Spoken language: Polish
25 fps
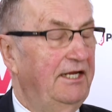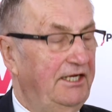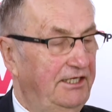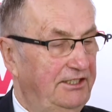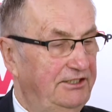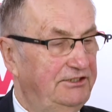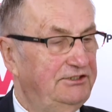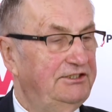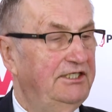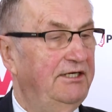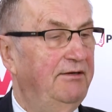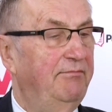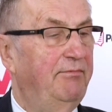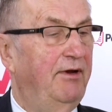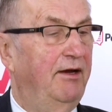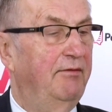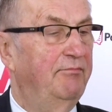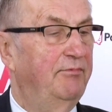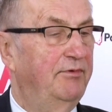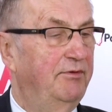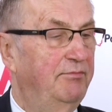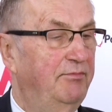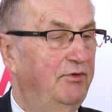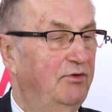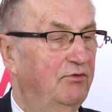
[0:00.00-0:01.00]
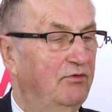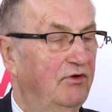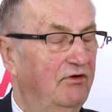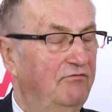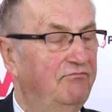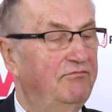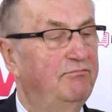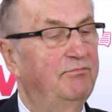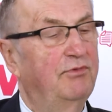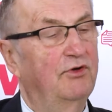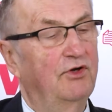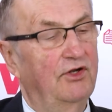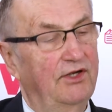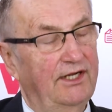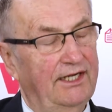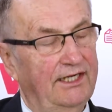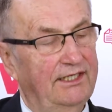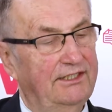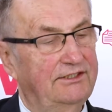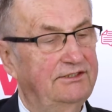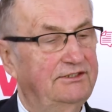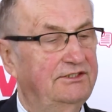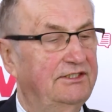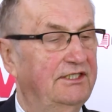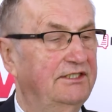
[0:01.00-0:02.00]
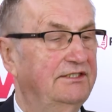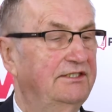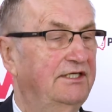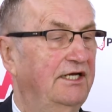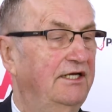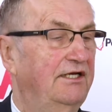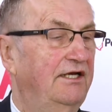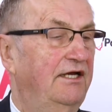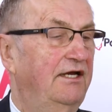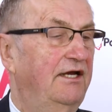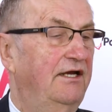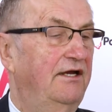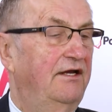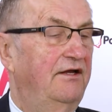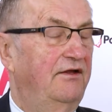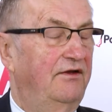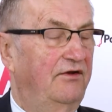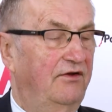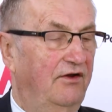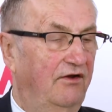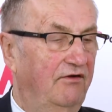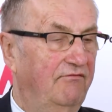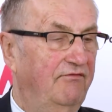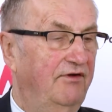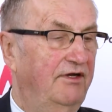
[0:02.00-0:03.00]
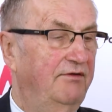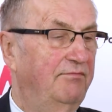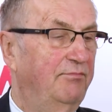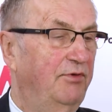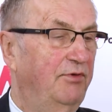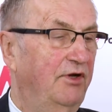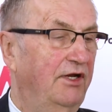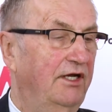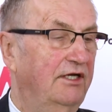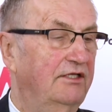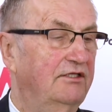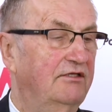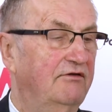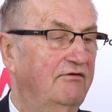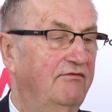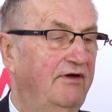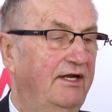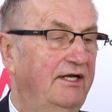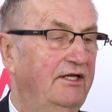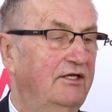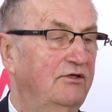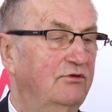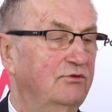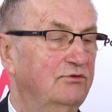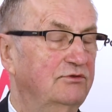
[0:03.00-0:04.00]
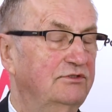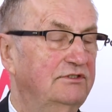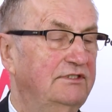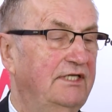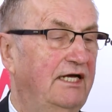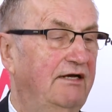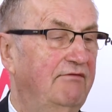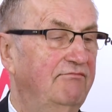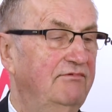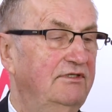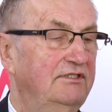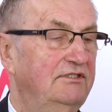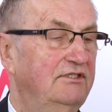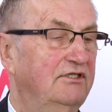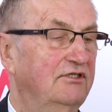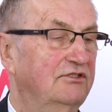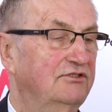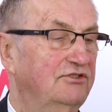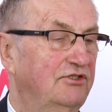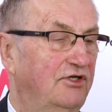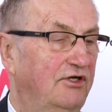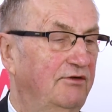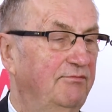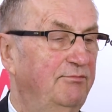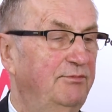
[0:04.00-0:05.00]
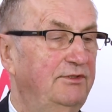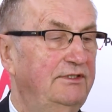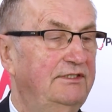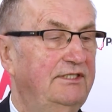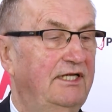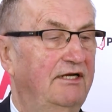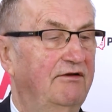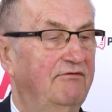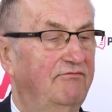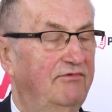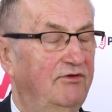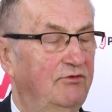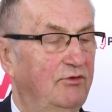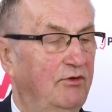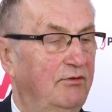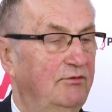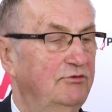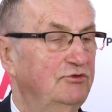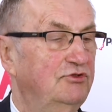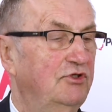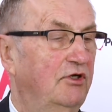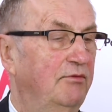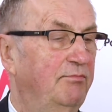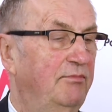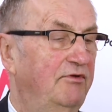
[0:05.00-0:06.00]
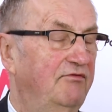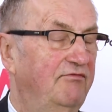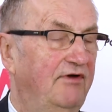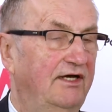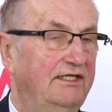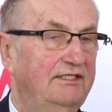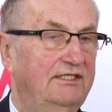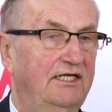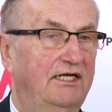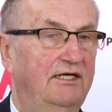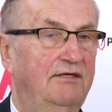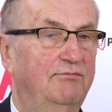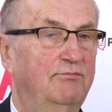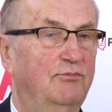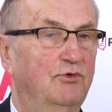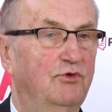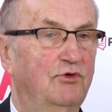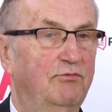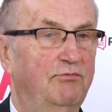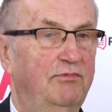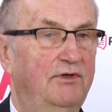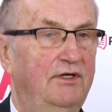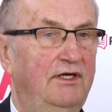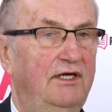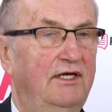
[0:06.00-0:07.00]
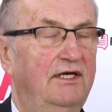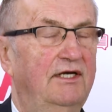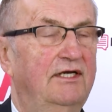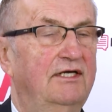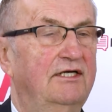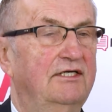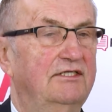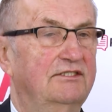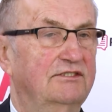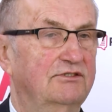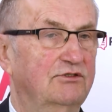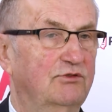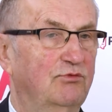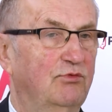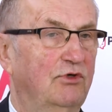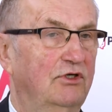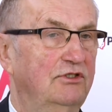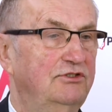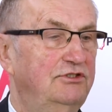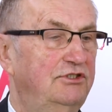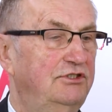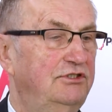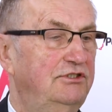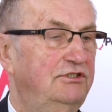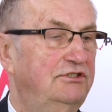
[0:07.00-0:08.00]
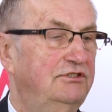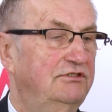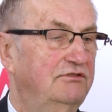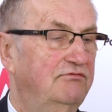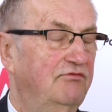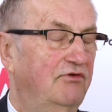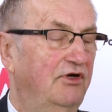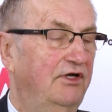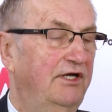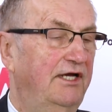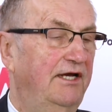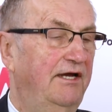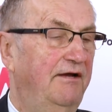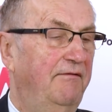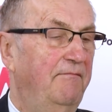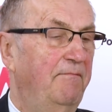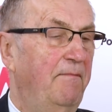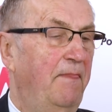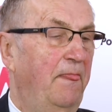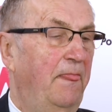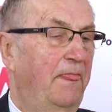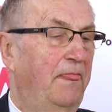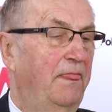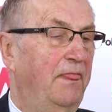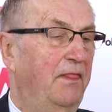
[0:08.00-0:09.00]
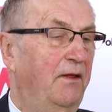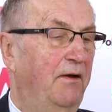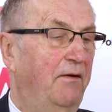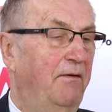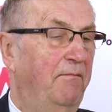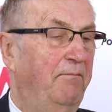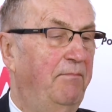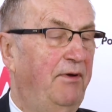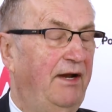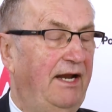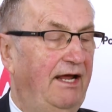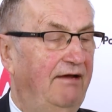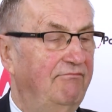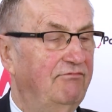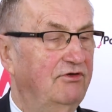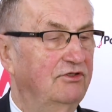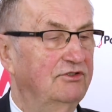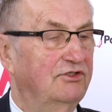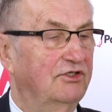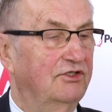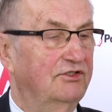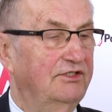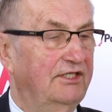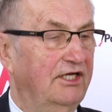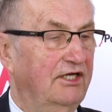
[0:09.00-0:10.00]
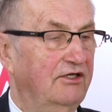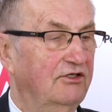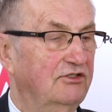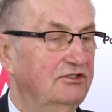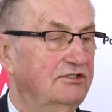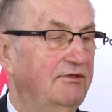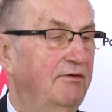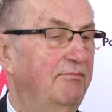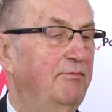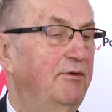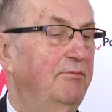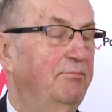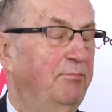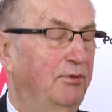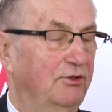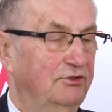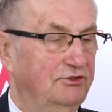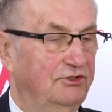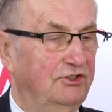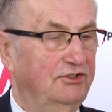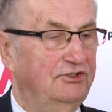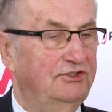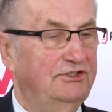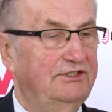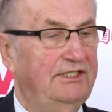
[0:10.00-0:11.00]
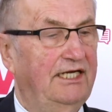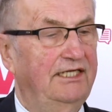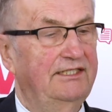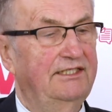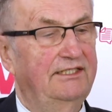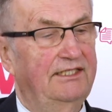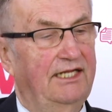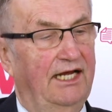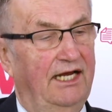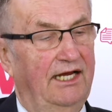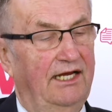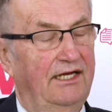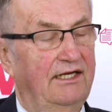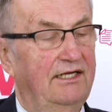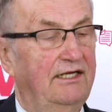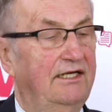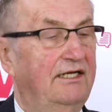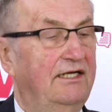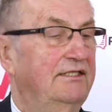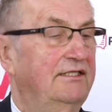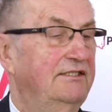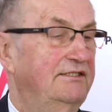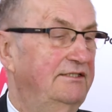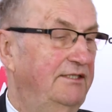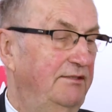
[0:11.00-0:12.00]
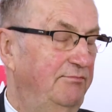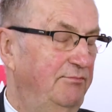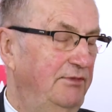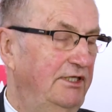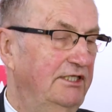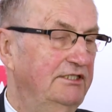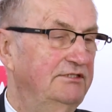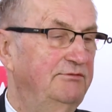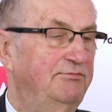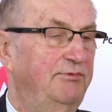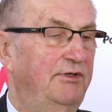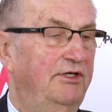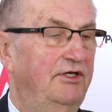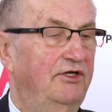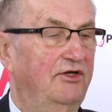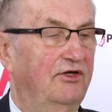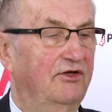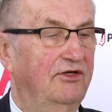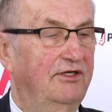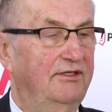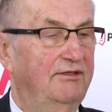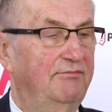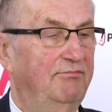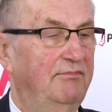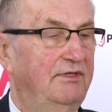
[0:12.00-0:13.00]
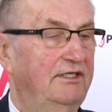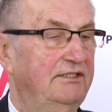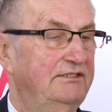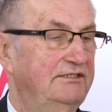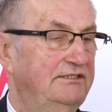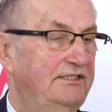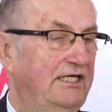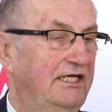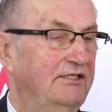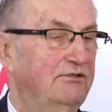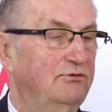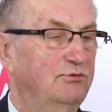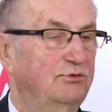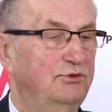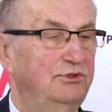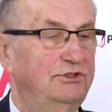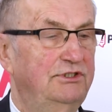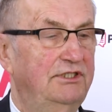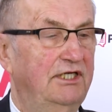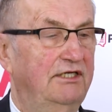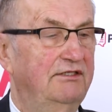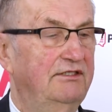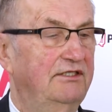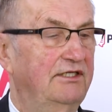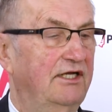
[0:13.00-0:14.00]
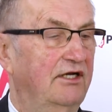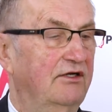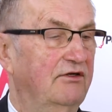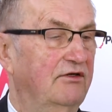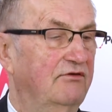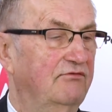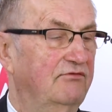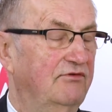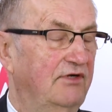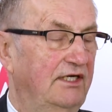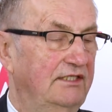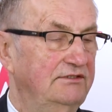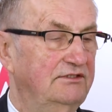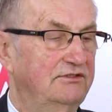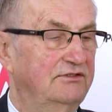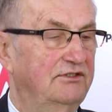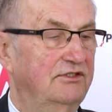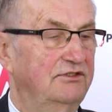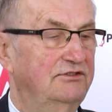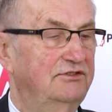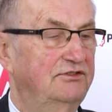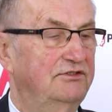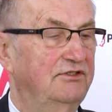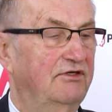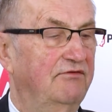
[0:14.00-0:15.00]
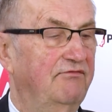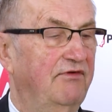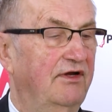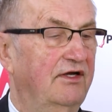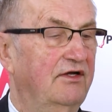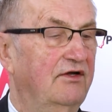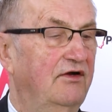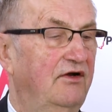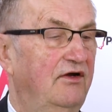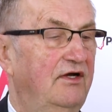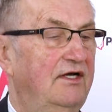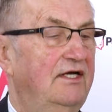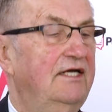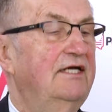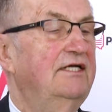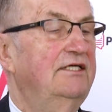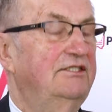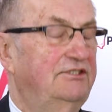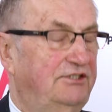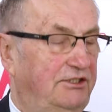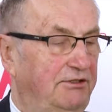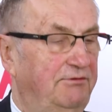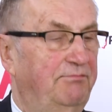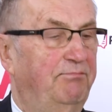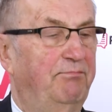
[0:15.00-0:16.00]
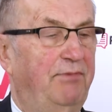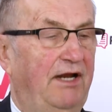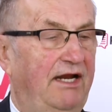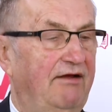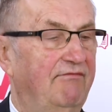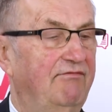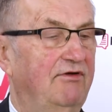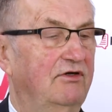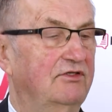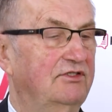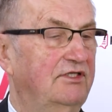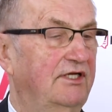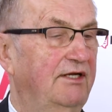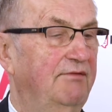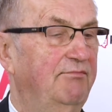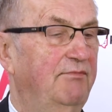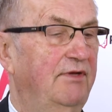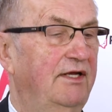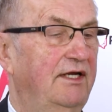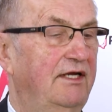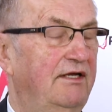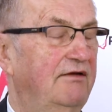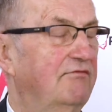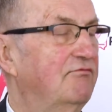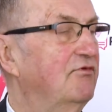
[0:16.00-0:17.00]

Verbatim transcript: i trzeba by było w projekcie tej nowej projektowanej ustawy no, zrobić ten wyłom, że obywatel mógłby zgłosić swoje no, prawo do tego, żeby pozostać na tym niezmienionym statusie tego własnościowego czy prawa odrębnej